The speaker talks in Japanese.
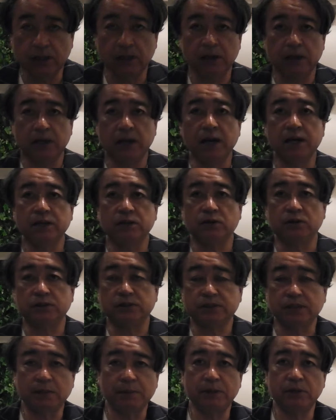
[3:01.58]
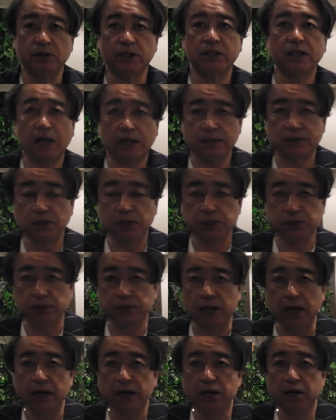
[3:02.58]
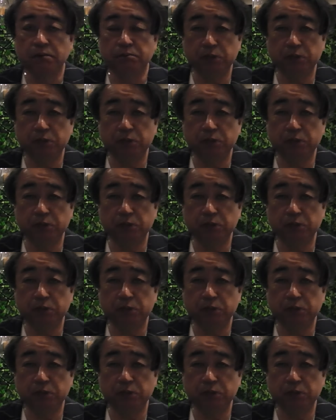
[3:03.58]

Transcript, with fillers: えー、ライトスタメンの北選手が